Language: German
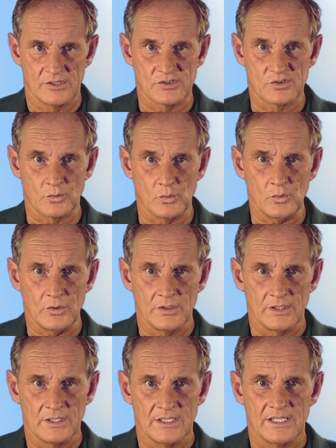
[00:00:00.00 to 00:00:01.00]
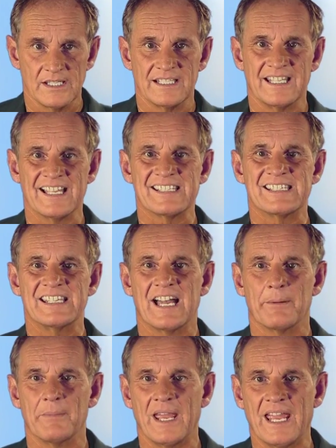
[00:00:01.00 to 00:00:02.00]
So, dass Sie
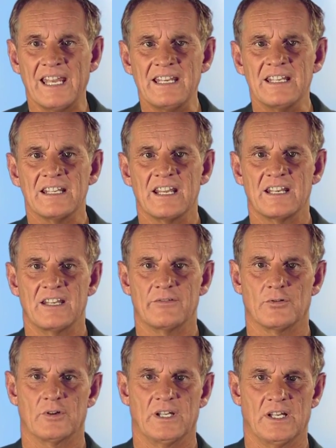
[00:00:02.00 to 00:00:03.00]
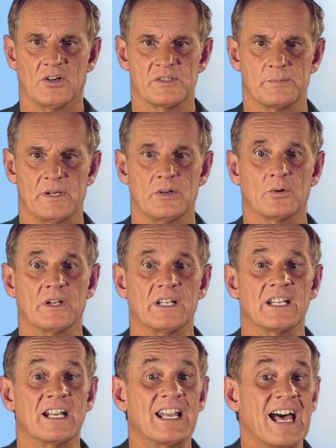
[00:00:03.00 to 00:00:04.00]
am Ende der DVD-Ausbildung
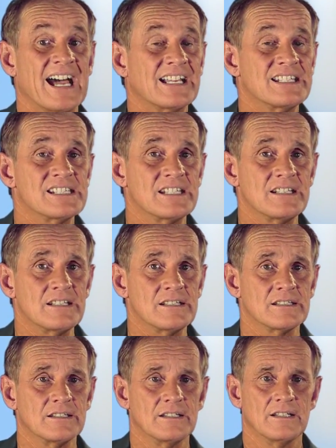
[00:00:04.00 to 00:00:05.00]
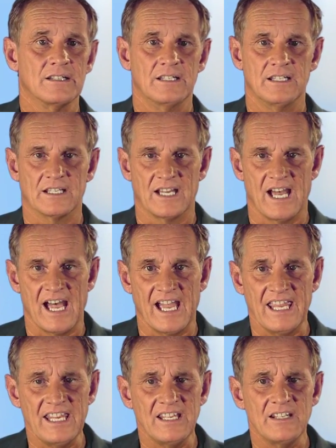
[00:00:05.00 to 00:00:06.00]
in der Lage sind, Ihre
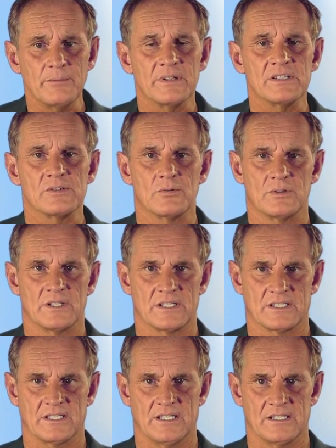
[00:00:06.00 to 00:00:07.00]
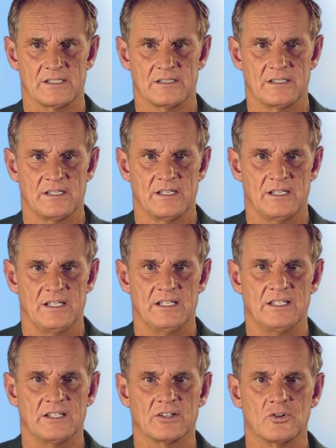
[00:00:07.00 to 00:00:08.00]
eigene Persönlichkeit
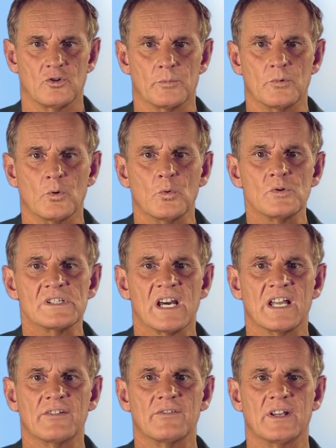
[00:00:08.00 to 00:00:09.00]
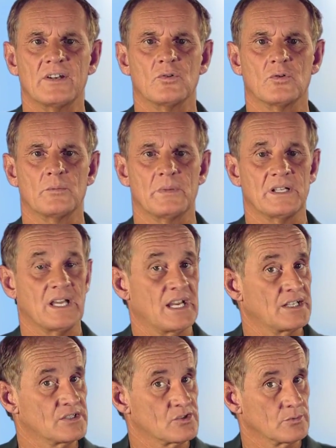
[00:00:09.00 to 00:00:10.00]
in Ihre Hypnoseanwendung mit
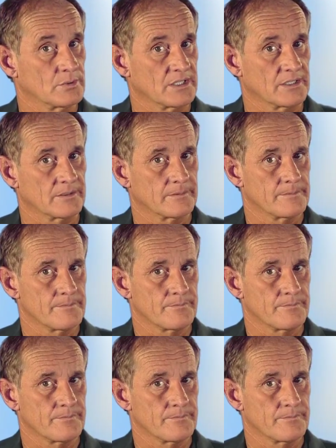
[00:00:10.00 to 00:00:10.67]
einzubringen.